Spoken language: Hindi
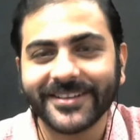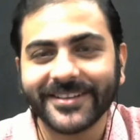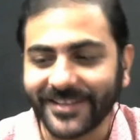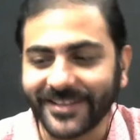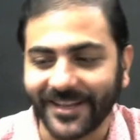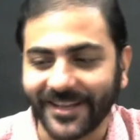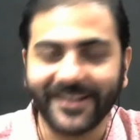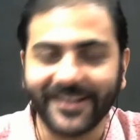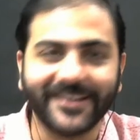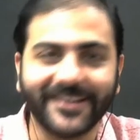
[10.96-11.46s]

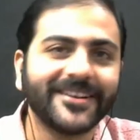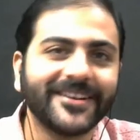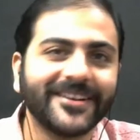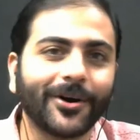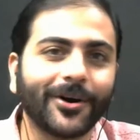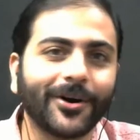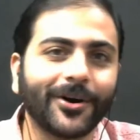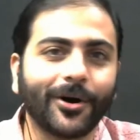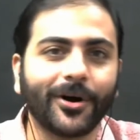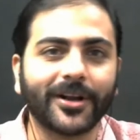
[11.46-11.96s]
है ना
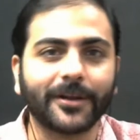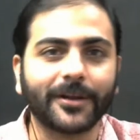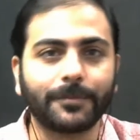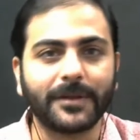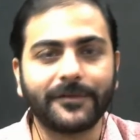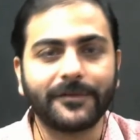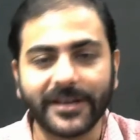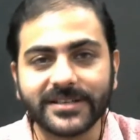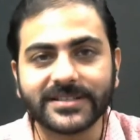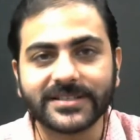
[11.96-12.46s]
और अपने
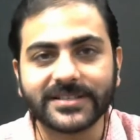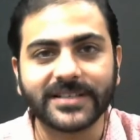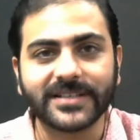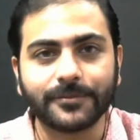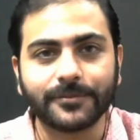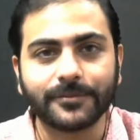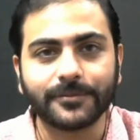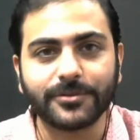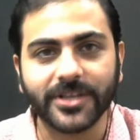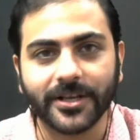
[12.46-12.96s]
फ्रेंड्स के
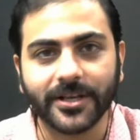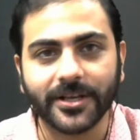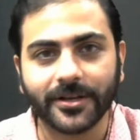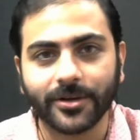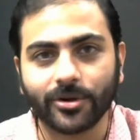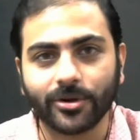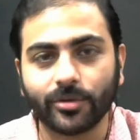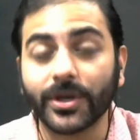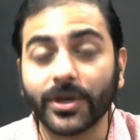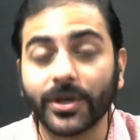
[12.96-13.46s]
साथ भी शेयर
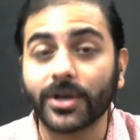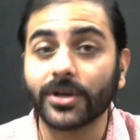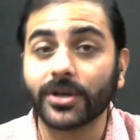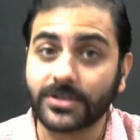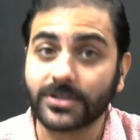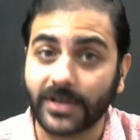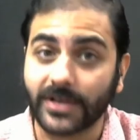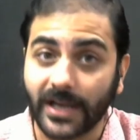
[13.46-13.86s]
करो बिकॉज